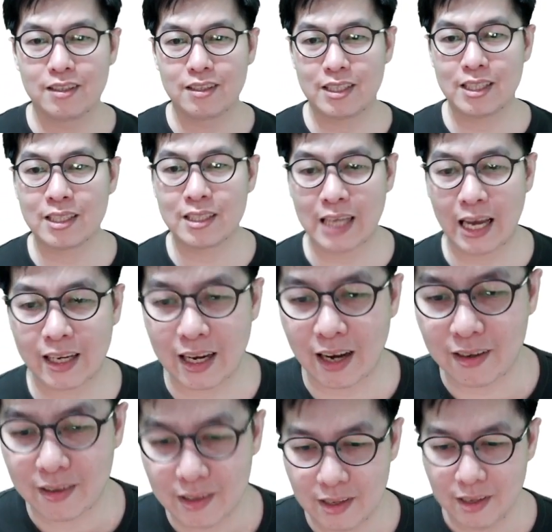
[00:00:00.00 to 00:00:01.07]
自行参考。
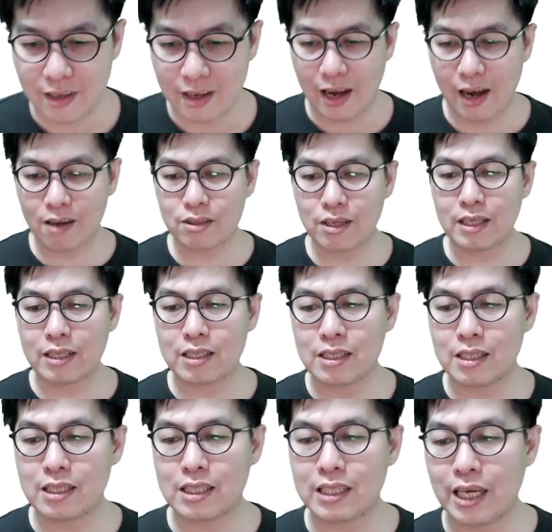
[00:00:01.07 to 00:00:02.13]
好，所以这
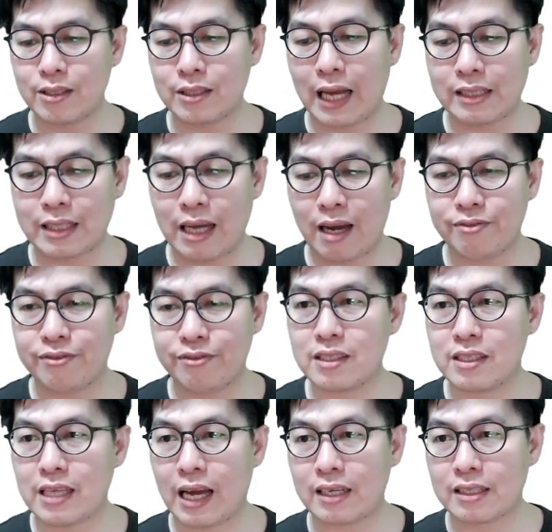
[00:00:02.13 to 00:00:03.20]
是今天与大家分
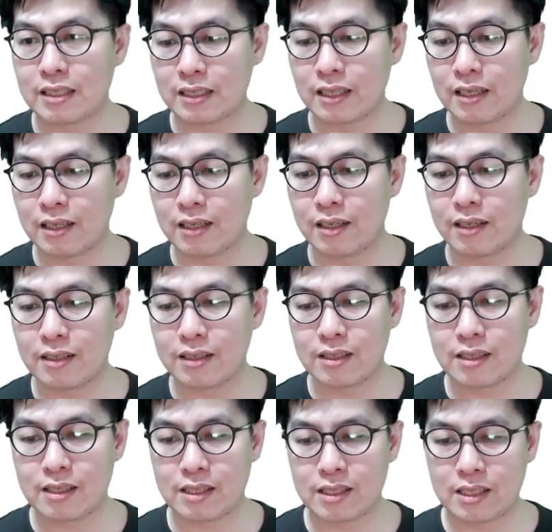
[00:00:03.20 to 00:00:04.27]
享的
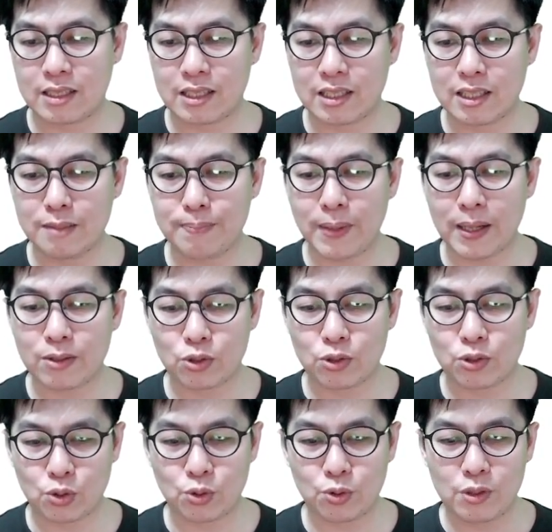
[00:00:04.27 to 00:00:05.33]
十本
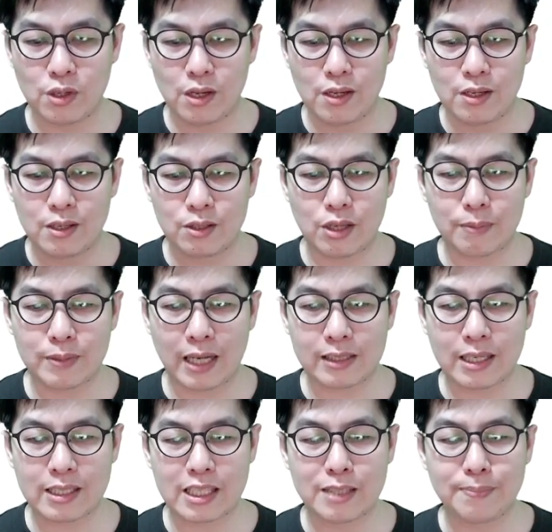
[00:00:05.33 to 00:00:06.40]
书。谁不知道这
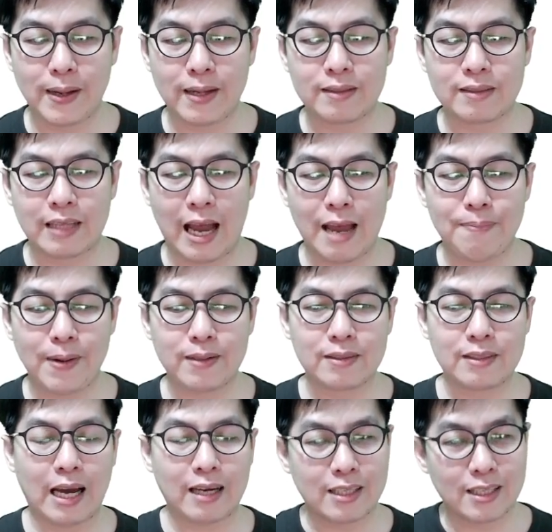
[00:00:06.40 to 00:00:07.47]
十本哪一本
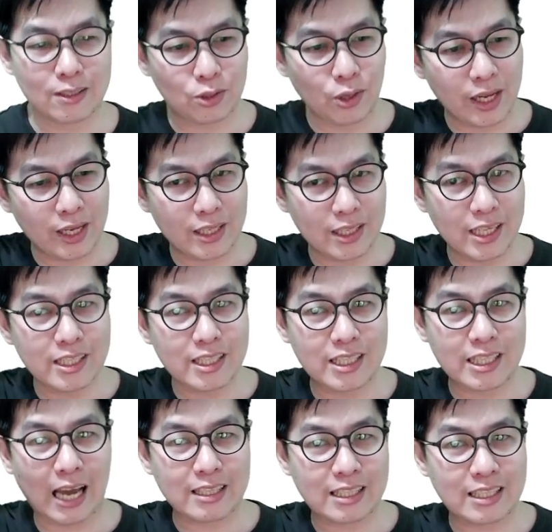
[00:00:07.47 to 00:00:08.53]
让你对印
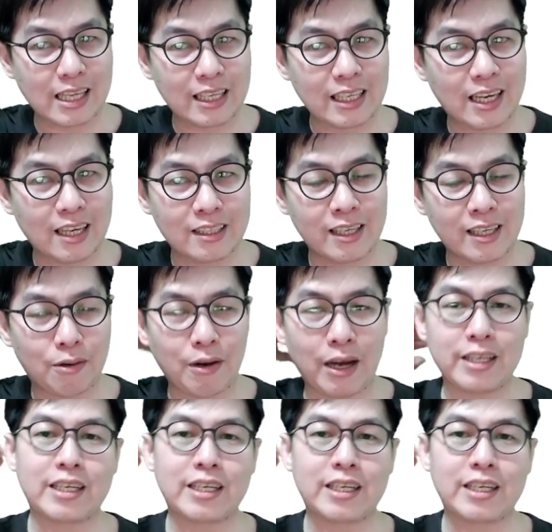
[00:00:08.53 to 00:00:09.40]
象深刻呢？也欢迎你